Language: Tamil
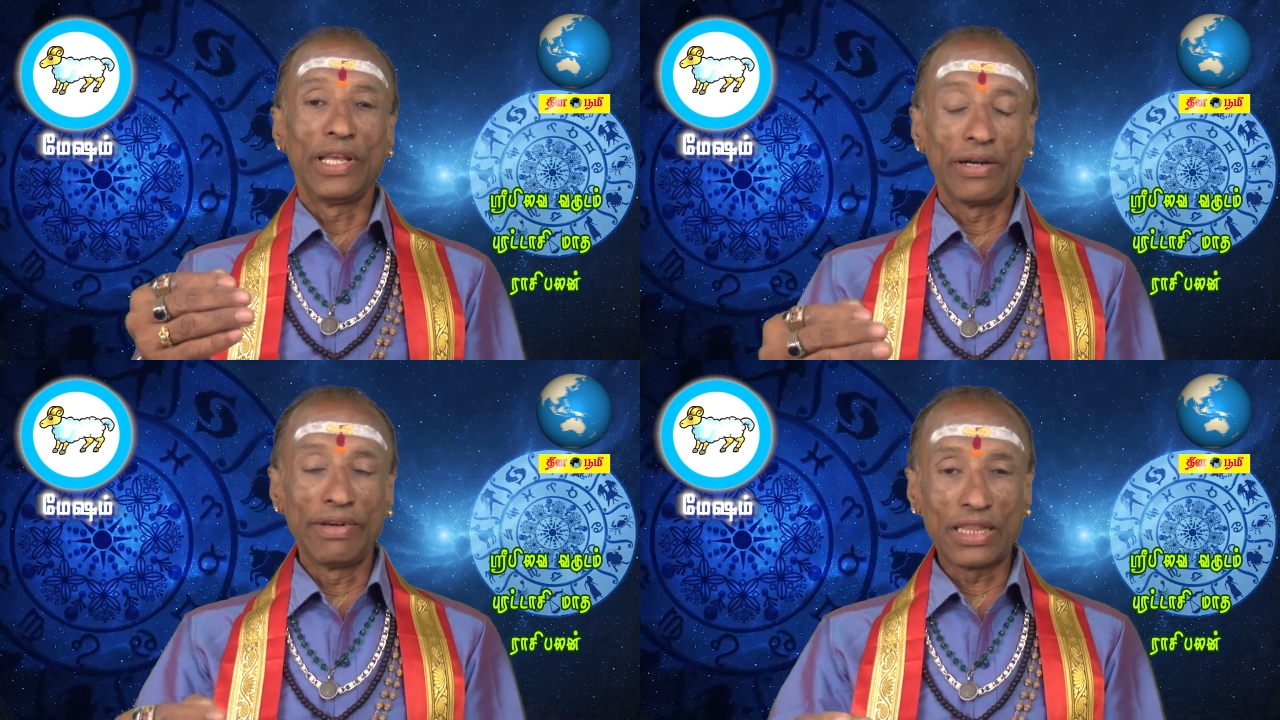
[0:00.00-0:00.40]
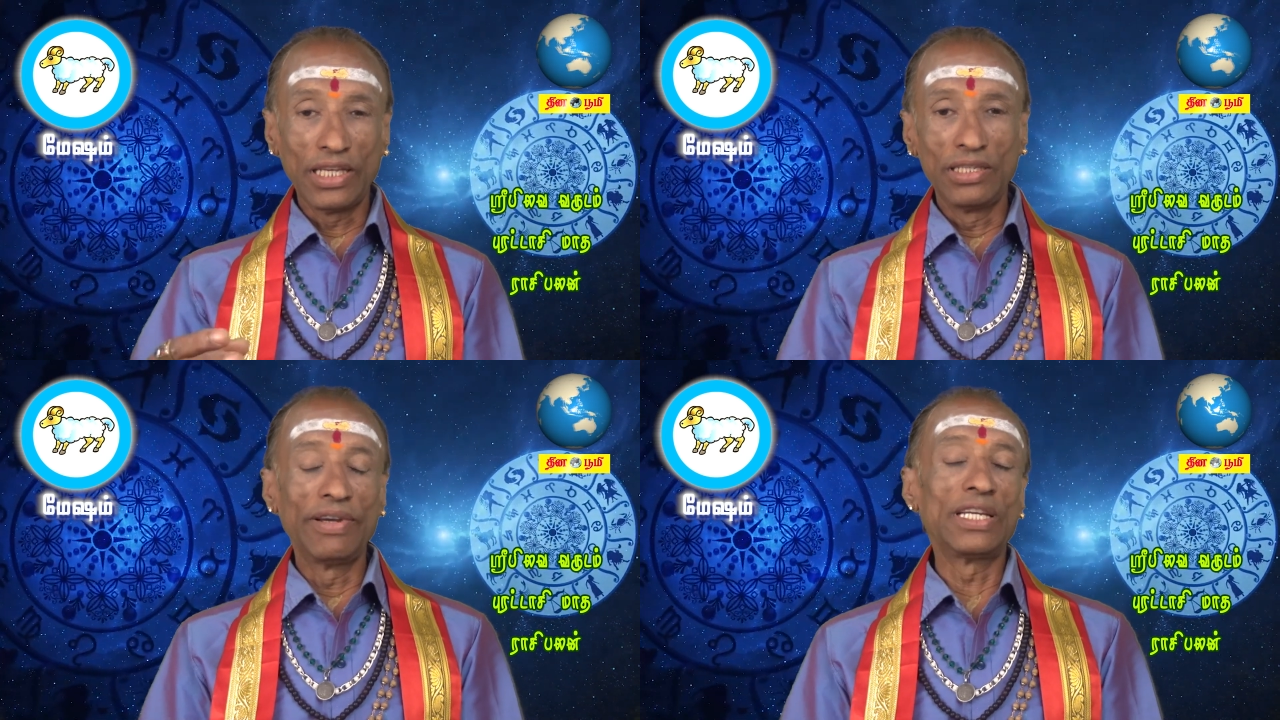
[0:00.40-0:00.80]

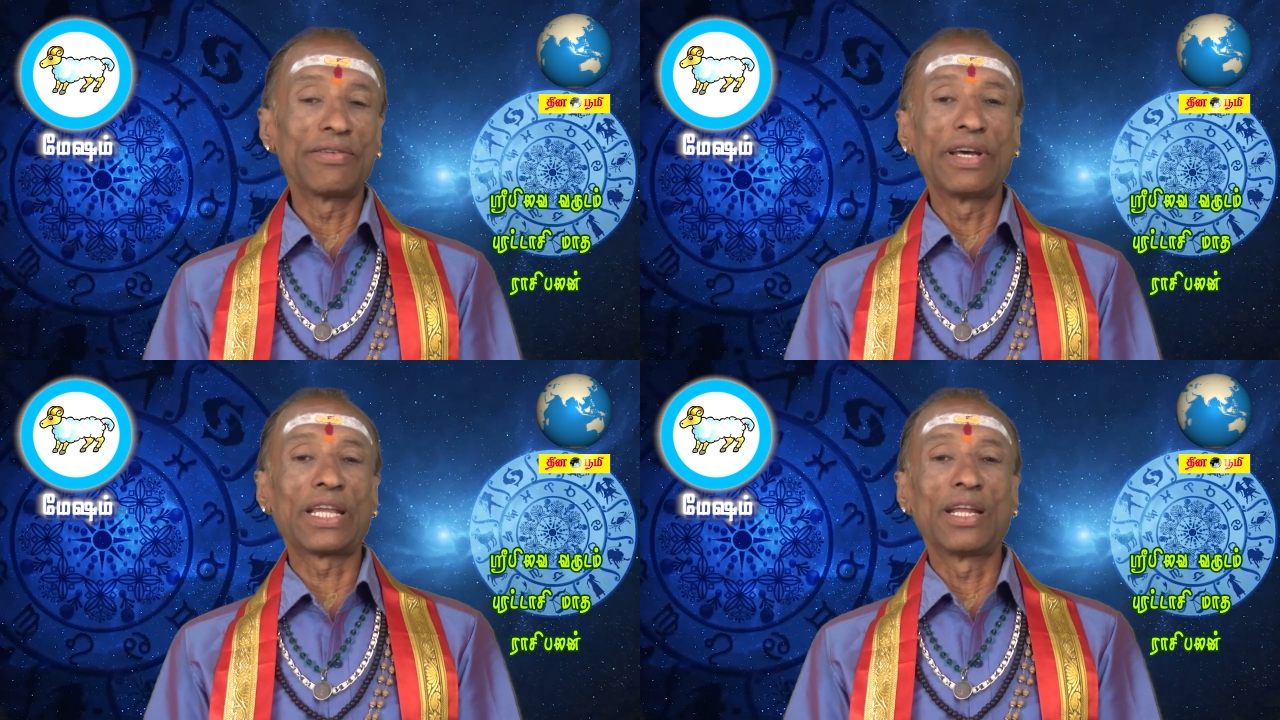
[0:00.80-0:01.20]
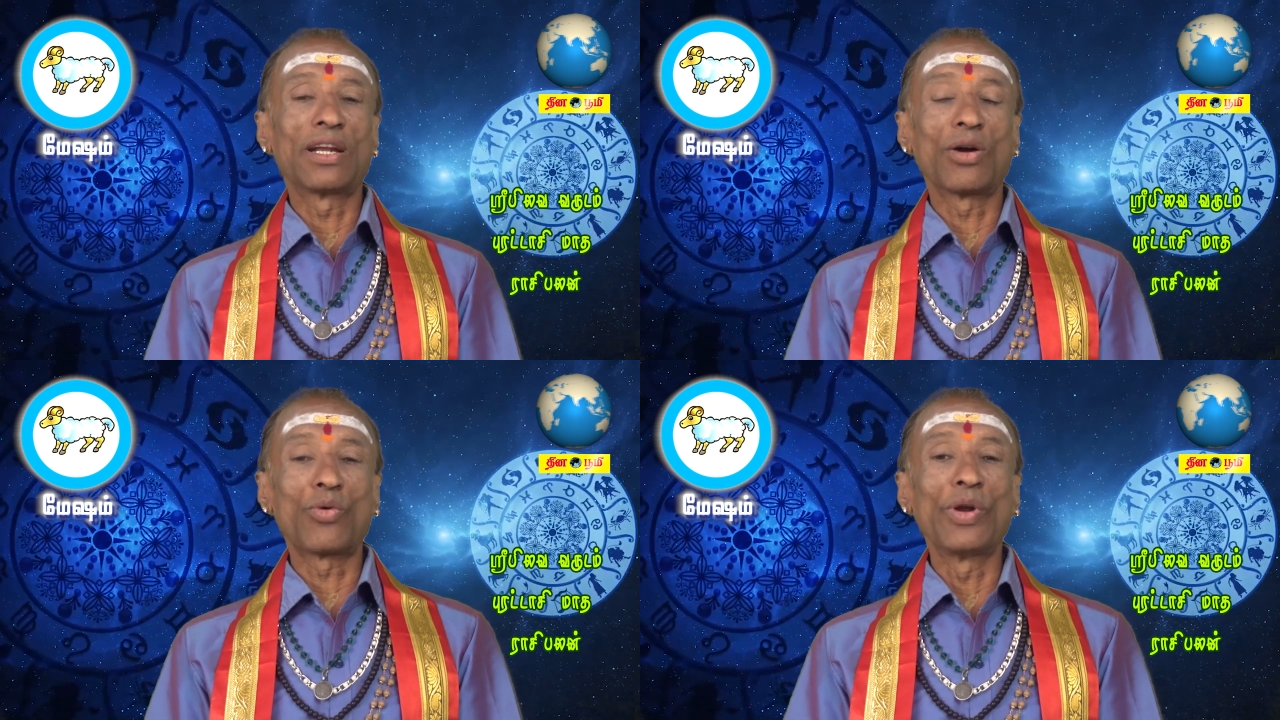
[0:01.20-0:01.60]
இருபத்தஞ்சி வயசு வரைக்கும்
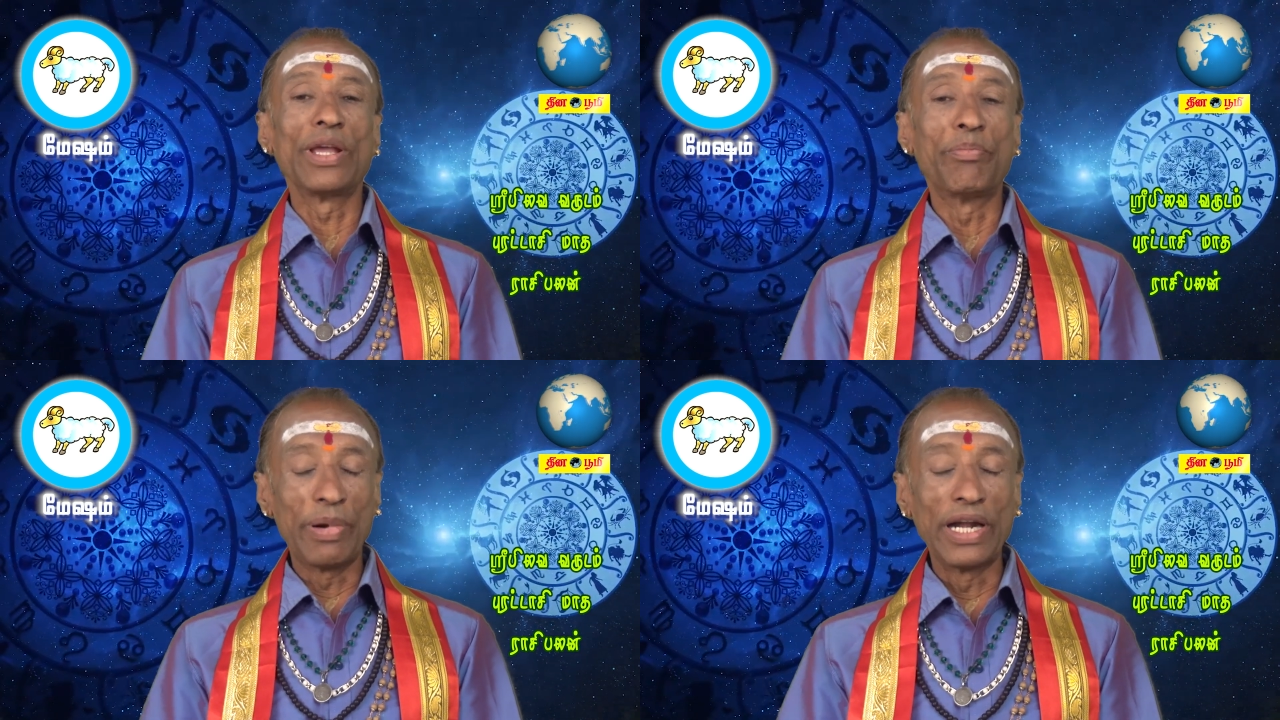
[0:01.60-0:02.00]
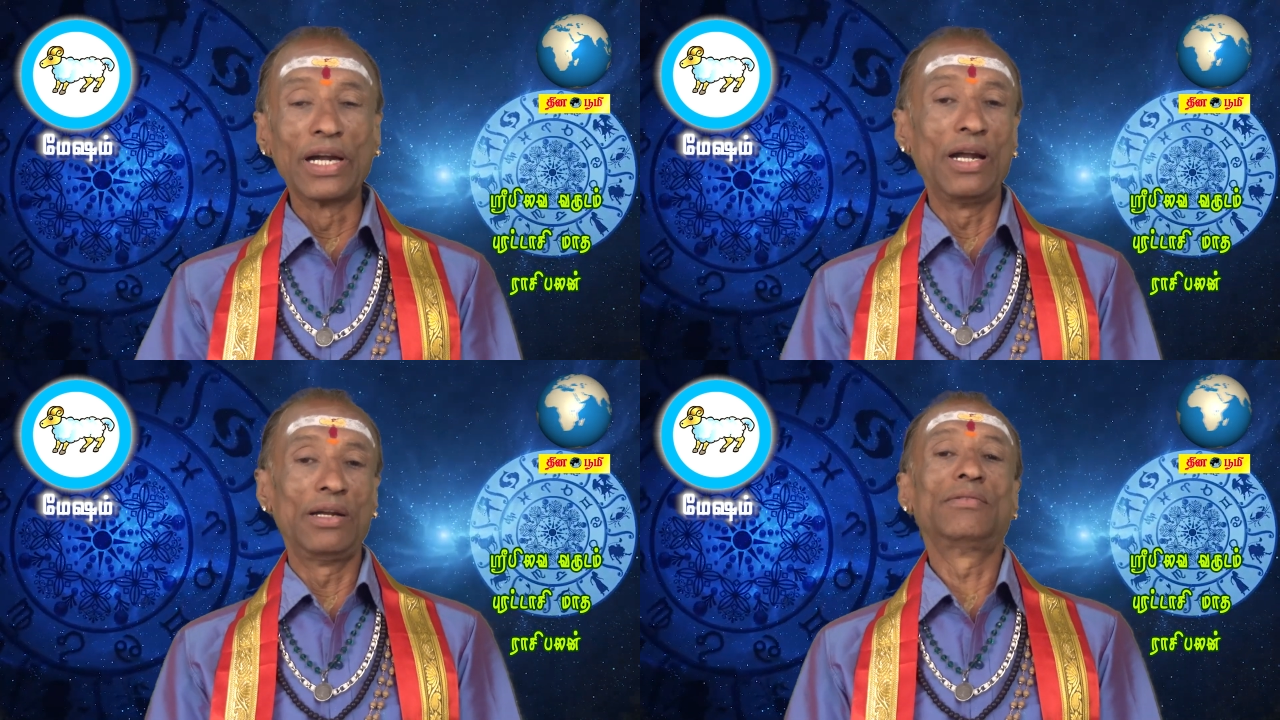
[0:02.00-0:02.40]
இருக்கக்கூடிய
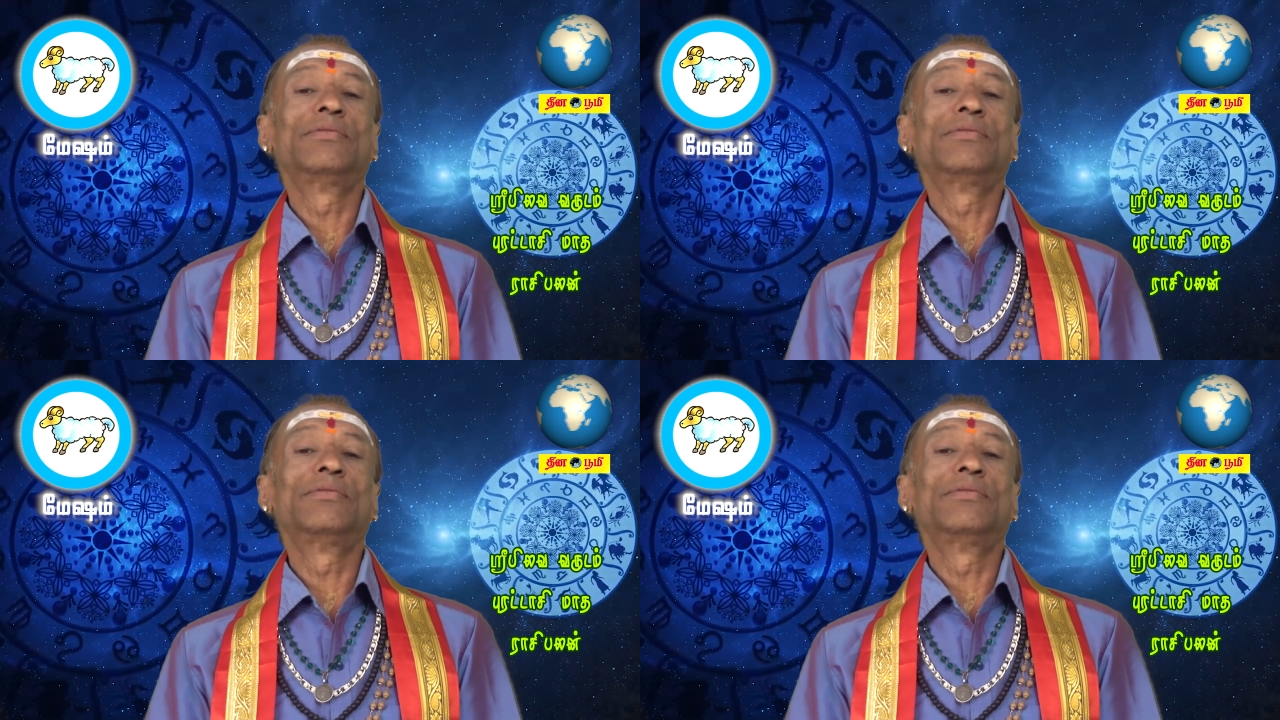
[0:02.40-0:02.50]
பெண்கள்